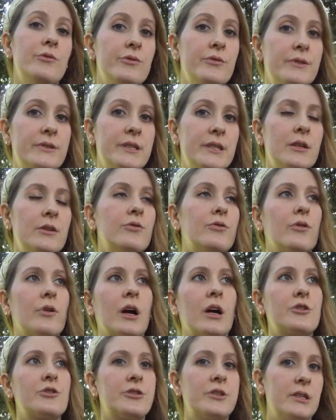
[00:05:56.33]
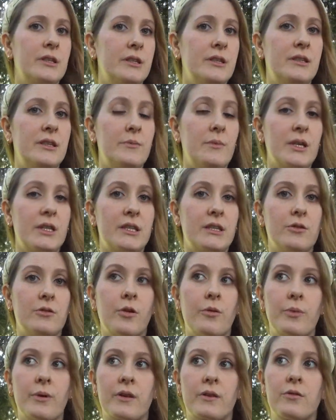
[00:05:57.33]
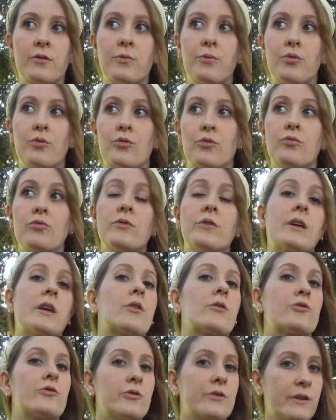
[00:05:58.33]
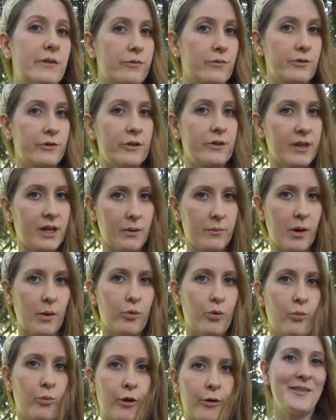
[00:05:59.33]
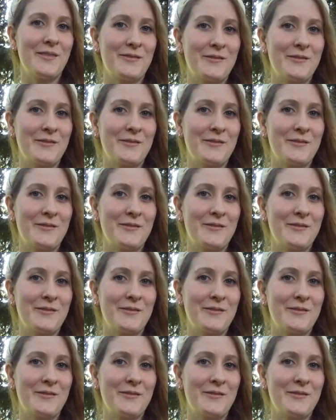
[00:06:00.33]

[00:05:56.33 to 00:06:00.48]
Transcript: utile de racheter des démaquillants parce que pour le coup c'est quelque chose qui fonctionne très bien pour moi.